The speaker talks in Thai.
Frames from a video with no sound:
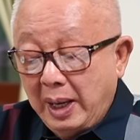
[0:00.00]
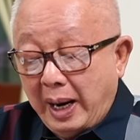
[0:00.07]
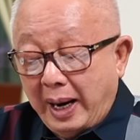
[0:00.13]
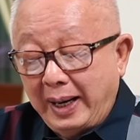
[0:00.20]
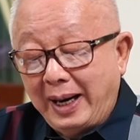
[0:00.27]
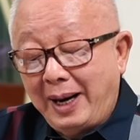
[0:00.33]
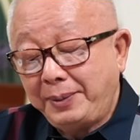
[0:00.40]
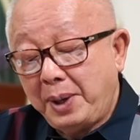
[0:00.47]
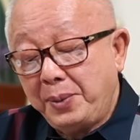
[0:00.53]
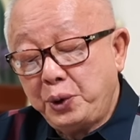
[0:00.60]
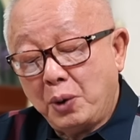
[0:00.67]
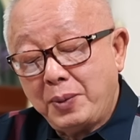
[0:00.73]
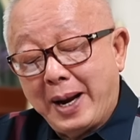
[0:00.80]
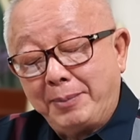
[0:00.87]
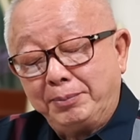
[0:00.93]
เอาละครับท่านผู้
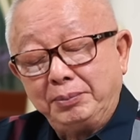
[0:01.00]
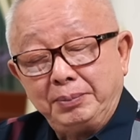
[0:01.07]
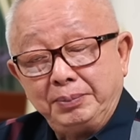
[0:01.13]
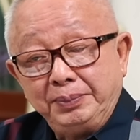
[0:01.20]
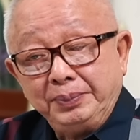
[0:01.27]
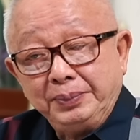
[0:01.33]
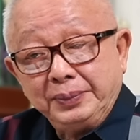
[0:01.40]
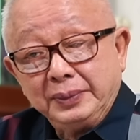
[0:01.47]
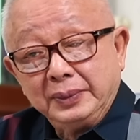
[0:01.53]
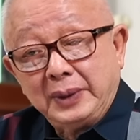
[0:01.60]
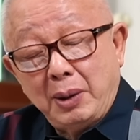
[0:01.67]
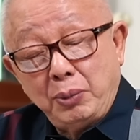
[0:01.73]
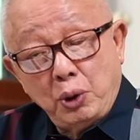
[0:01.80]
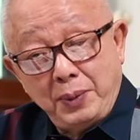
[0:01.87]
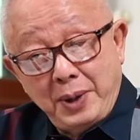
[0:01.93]
ชมครับ
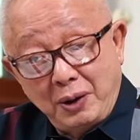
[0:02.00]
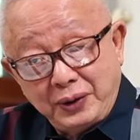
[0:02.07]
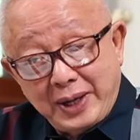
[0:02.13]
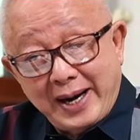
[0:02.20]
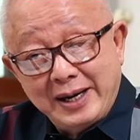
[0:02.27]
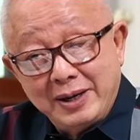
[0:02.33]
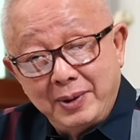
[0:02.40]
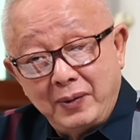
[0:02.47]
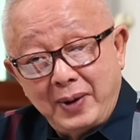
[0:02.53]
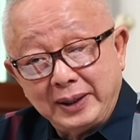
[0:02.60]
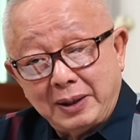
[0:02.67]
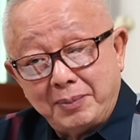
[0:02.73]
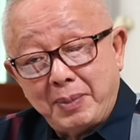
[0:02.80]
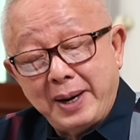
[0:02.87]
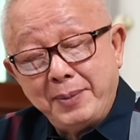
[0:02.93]
ท่านผู้ชมเข้าใจได้ไหมว่า
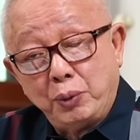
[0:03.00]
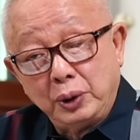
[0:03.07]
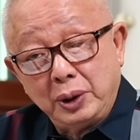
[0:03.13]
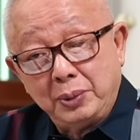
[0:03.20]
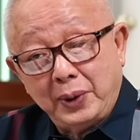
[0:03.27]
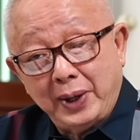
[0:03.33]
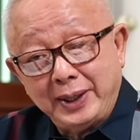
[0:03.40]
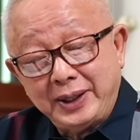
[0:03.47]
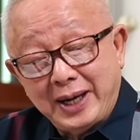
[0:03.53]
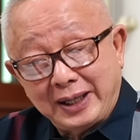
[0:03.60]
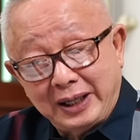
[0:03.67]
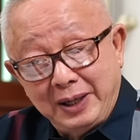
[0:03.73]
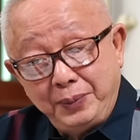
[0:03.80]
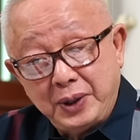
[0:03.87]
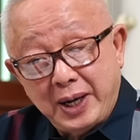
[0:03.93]
ทำไมพลตำรวจเอกจาก
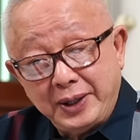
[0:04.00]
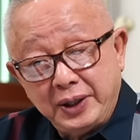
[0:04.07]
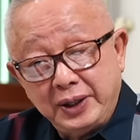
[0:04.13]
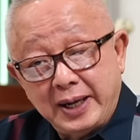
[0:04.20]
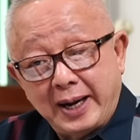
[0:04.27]
ทิพย์ชัยจิน